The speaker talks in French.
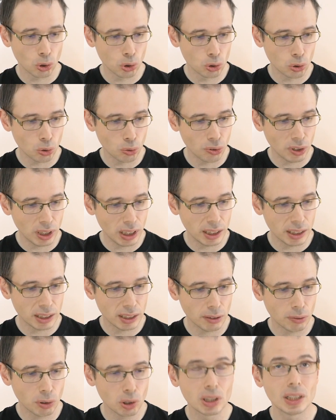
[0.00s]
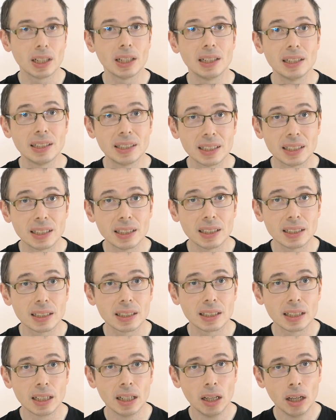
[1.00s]
retrouver les Seven Deadly
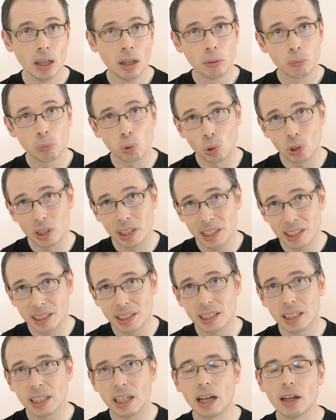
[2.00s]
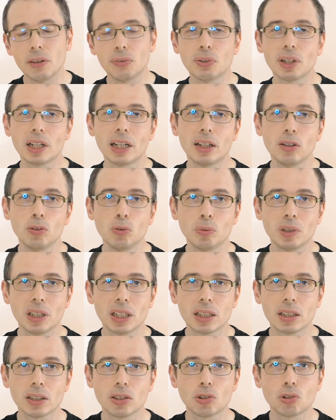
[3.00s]
Sins pour l'aider à faire la
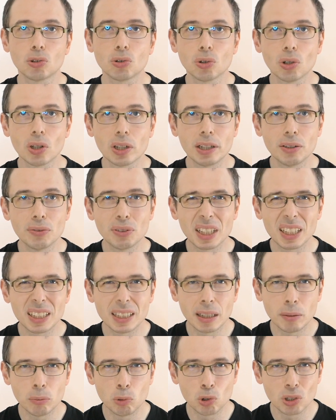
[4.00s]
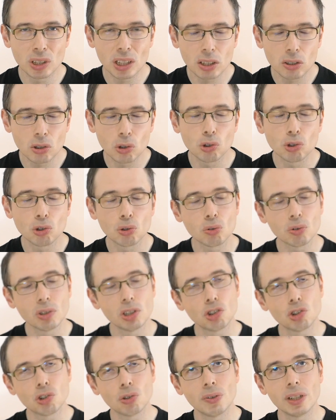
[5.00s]
lumière sur les véritables intentions
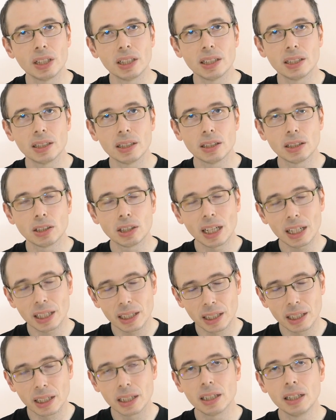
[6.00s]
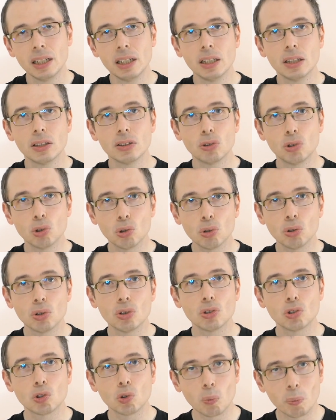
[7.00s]
des chevaliers sacrés de
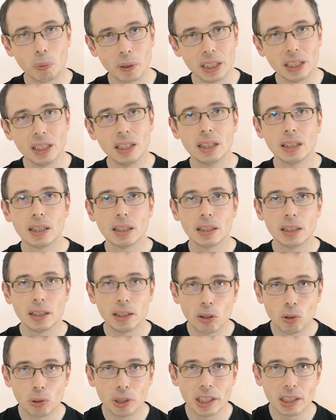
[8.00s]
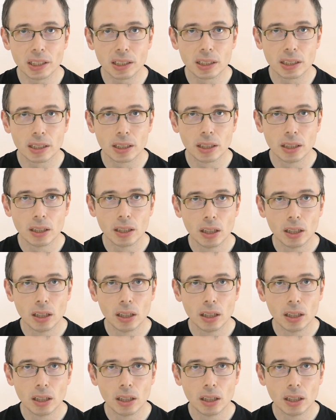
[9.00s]
son pays, Lyonès.